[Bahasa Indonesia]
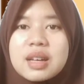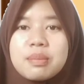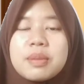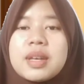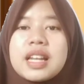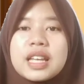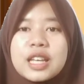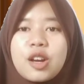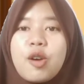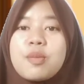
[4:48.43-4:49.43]

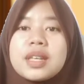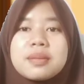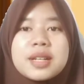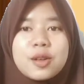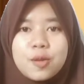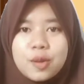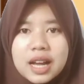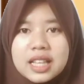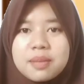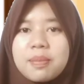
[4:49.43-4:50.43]
memiliki komitmen
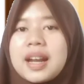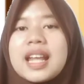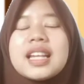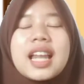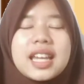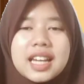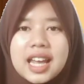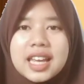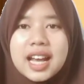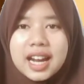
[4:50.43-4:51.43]
kuat pada
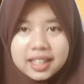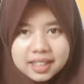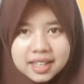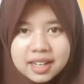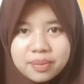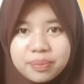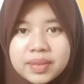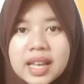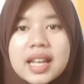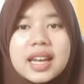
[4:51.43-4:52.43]
nilai-nilai karakter
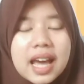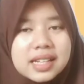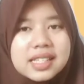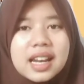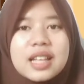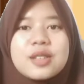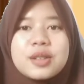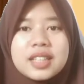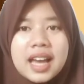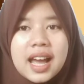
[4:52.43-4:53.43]
dan
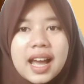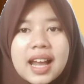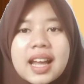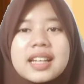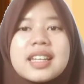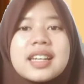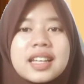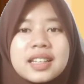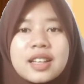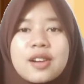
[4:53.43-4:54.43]
selanjutnya, anak
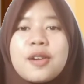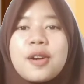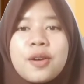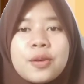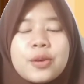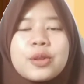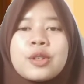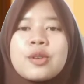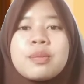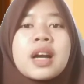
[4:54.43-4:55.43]
didik terdorong
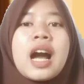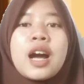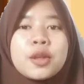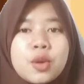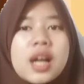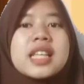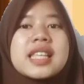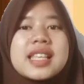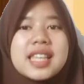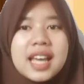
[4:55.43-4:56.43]
untuk
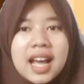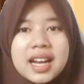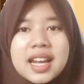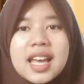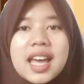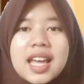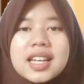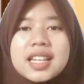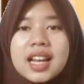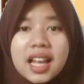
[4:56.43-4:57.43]
mengaktualisasikan
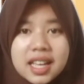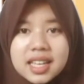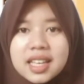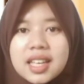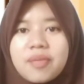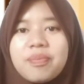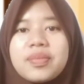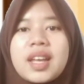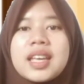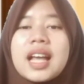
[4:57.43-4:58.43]
nilai
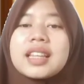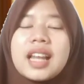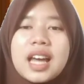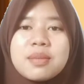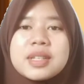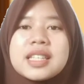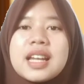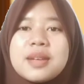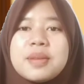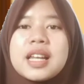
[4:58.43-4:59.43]
yang telah
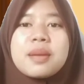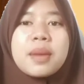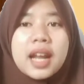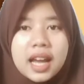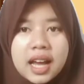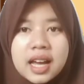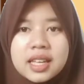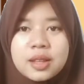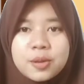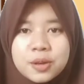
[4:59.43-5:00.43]
menjadi milik mereka
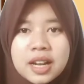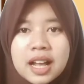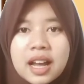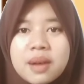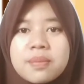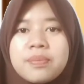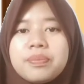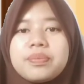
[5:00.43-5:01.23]
itu dalam